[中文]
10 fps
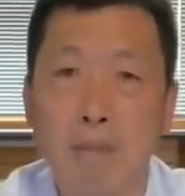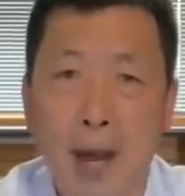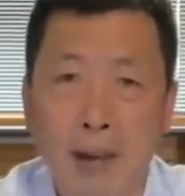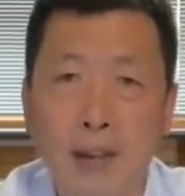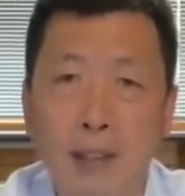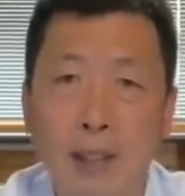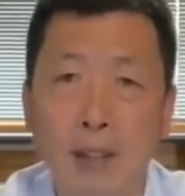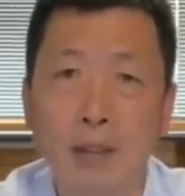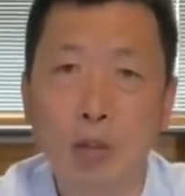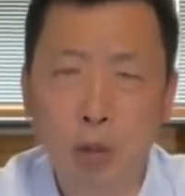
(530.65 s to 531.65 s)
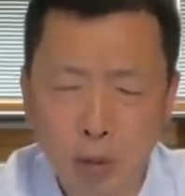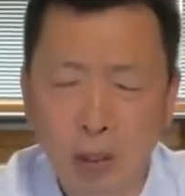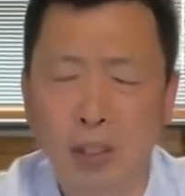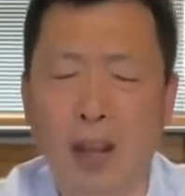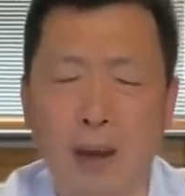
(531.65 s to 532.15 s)
麻烦您
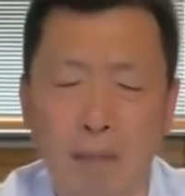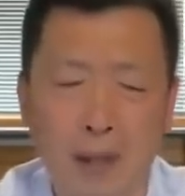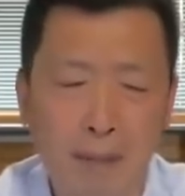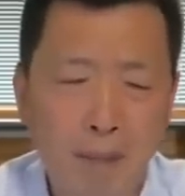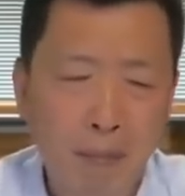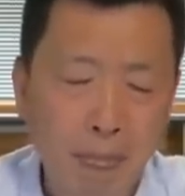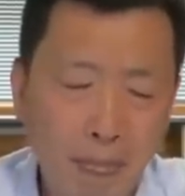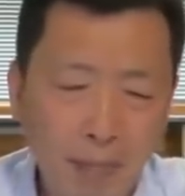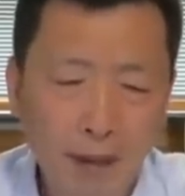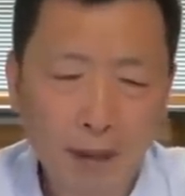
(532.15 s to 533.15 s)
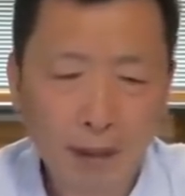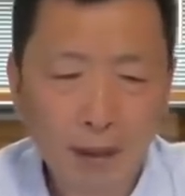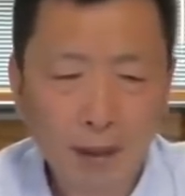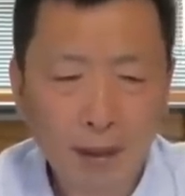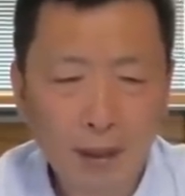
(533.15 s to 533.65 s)
去一趟
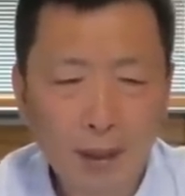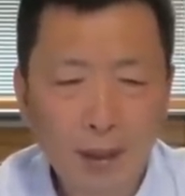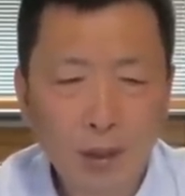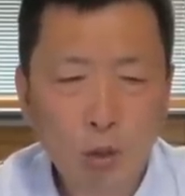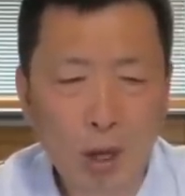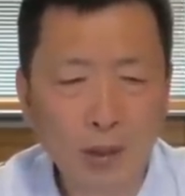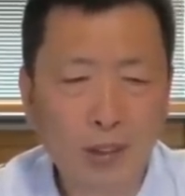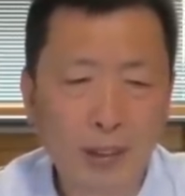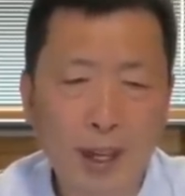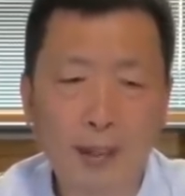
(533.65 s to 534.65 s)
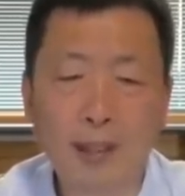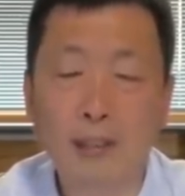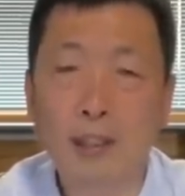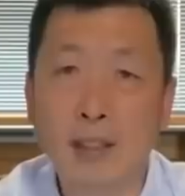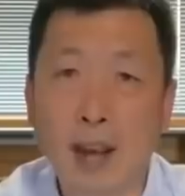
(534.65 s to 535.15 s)
吧。”庄子呢，
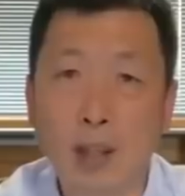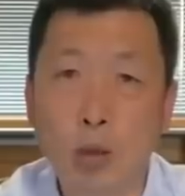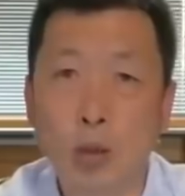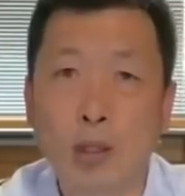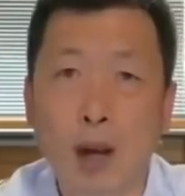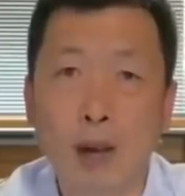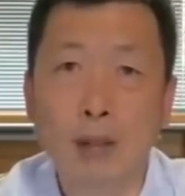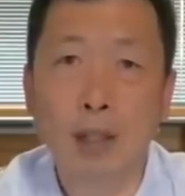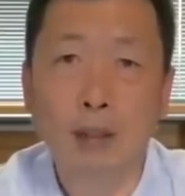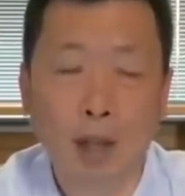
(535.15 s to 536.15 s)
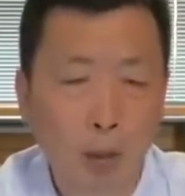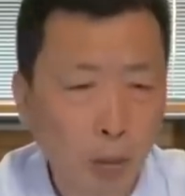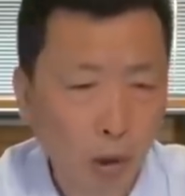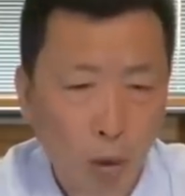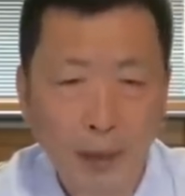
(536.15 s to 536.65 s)
当时拿着鱼竿，这
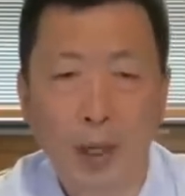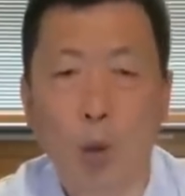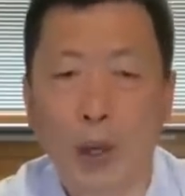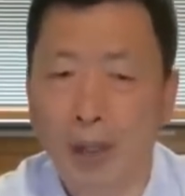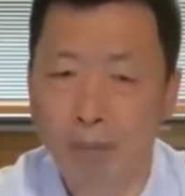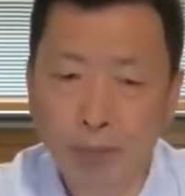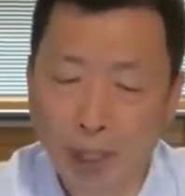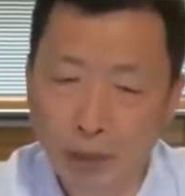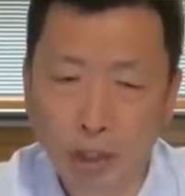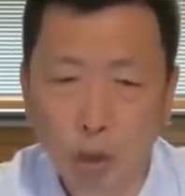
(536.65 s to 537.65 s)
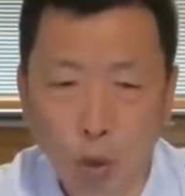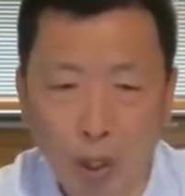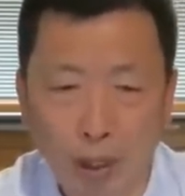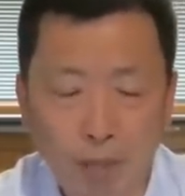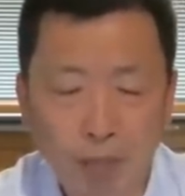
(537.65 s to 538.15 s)
头都没回，当时
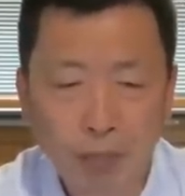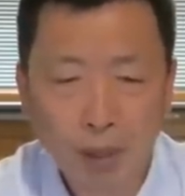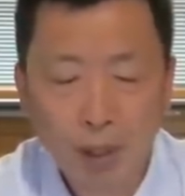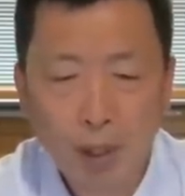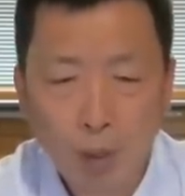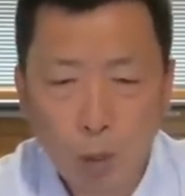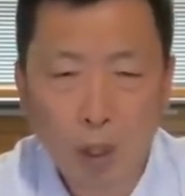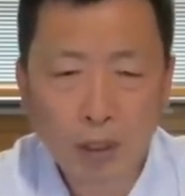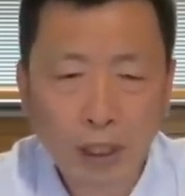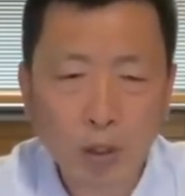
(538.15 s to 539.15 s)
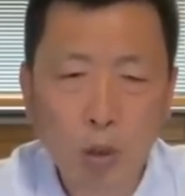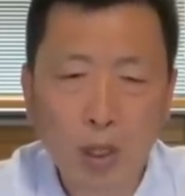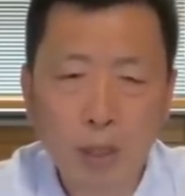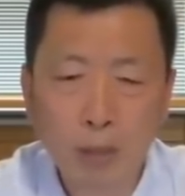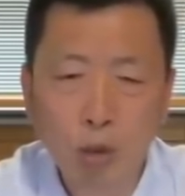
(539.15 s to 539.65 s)
说了。我听
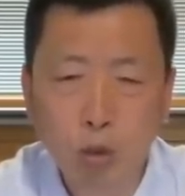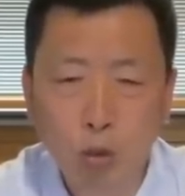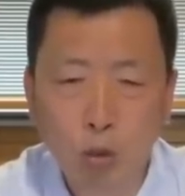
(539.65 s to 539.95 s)
说你们楚